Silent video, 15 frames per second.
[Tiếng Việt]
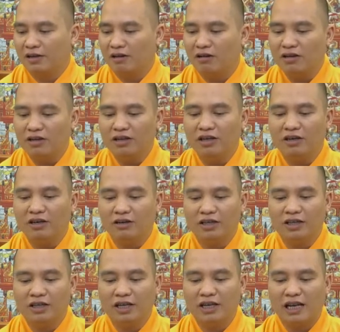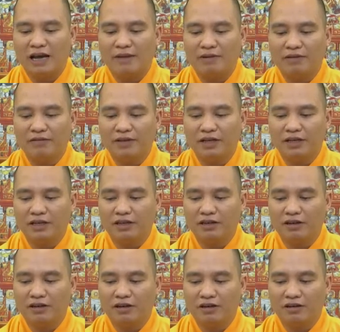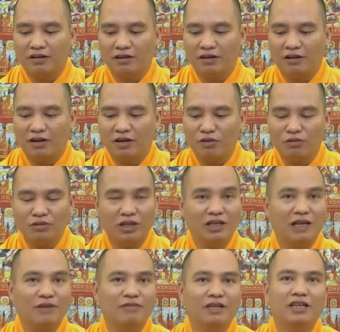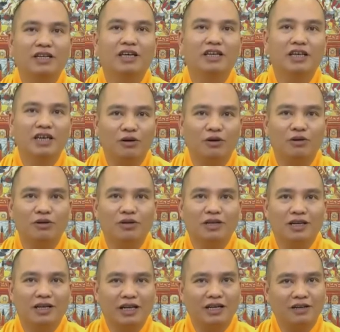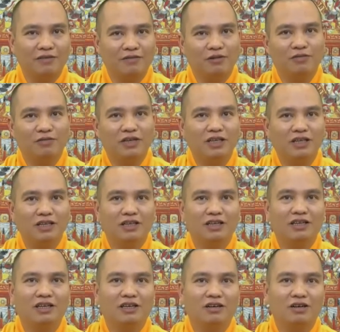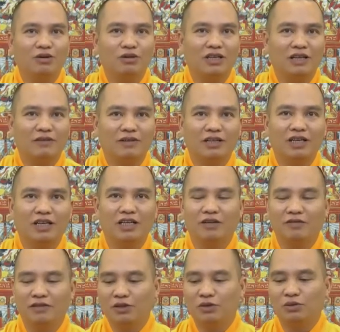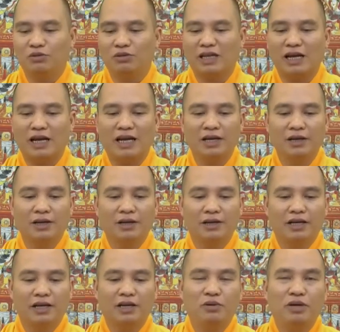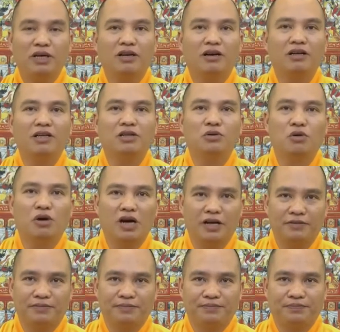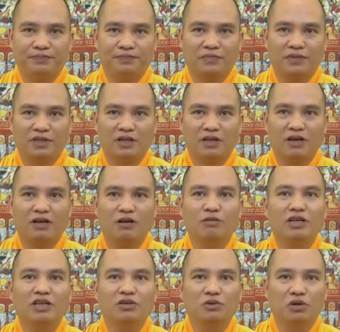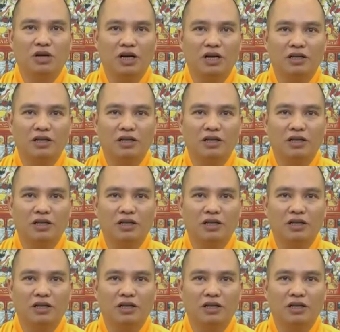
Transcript: có những người họ thì hiện làm cái việc thì nó họ không thích làm việc thiện nhiều đấy là tôi ví như là người họ không thích làm việc thiện nhiều ví dụ chúng ta đến khuyên họ đi chùa họ không đi chùa